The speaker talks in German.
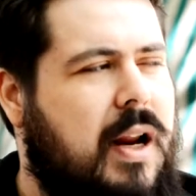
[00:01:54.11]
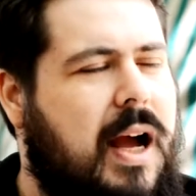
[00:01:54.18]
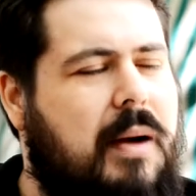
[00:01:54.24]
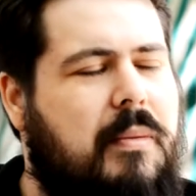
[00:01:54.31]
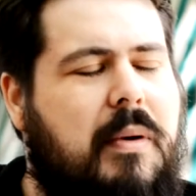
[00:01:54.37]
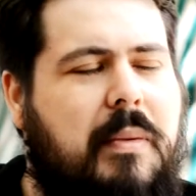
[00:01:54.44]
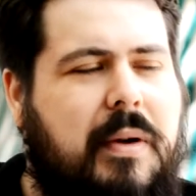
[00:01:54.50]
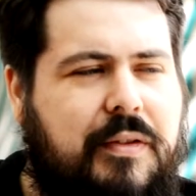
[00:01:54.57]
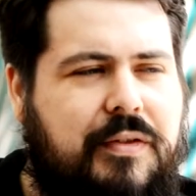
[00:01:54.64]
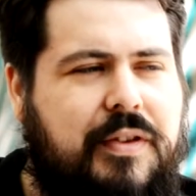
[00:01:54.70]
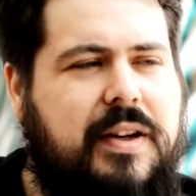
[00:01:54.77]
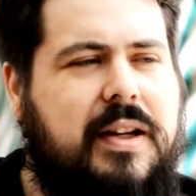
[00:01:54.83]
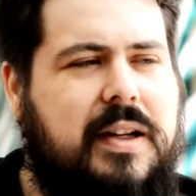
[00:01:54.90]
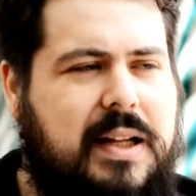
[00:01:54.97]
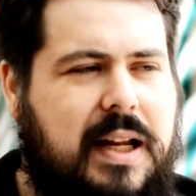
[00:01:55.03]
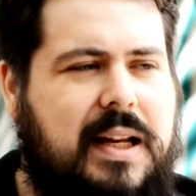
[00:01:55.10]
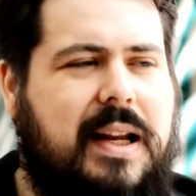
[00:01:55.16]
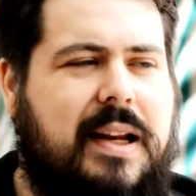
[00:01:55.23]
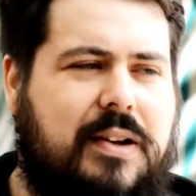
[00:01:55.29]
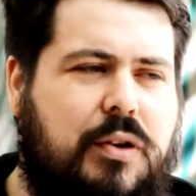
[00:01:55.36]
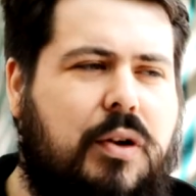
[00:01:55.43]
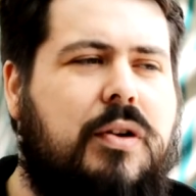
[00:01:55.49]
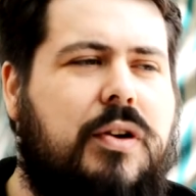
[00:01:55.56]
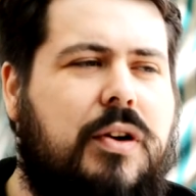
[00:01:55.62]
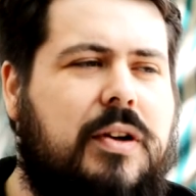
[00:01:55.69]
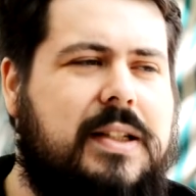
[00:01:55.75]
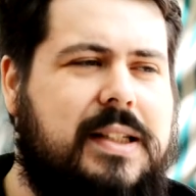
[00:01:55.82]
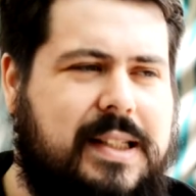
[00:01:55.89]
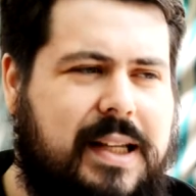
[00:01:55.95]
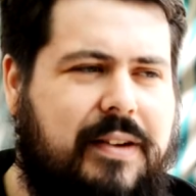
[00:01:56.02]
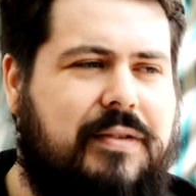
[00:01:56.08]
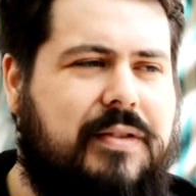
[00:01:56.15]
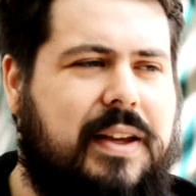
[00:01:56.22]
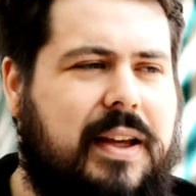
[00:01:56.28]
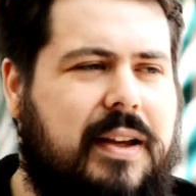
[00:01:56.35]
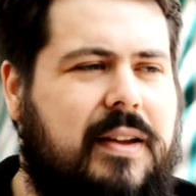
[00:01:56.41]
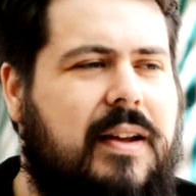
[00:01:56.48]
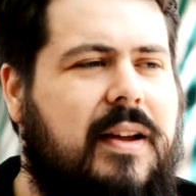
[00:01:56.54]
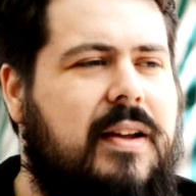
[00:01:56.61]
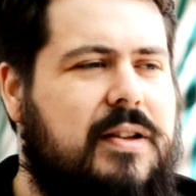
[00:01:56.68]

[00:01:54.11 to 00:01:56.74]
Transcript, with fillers: aber man findet da dann doch noch sehr viel.